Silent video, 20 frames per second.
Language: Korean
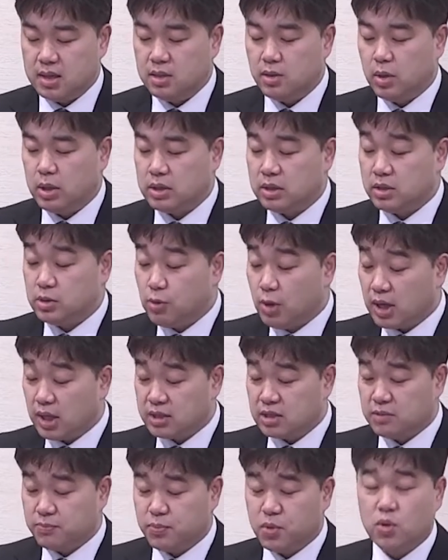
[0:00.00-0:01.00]
이와
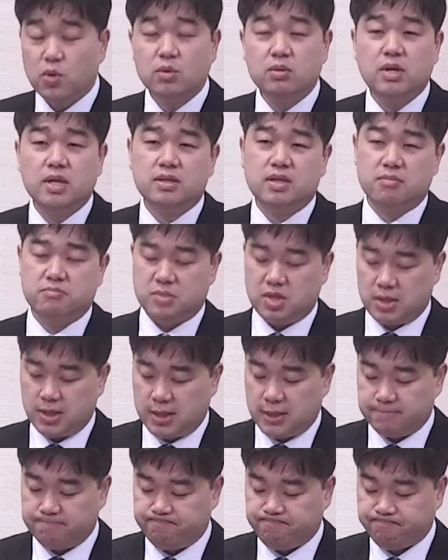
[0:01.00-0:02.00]
같은 표현을
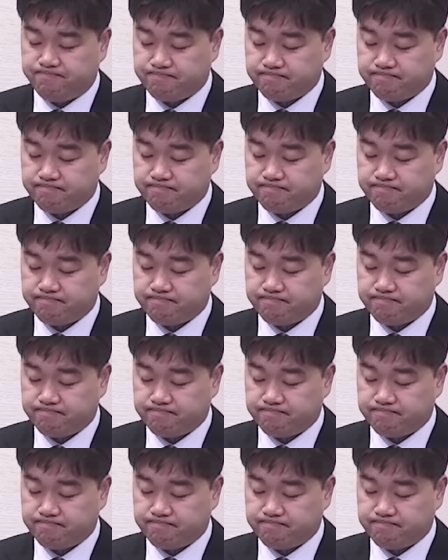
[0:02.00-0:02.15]
했답니다.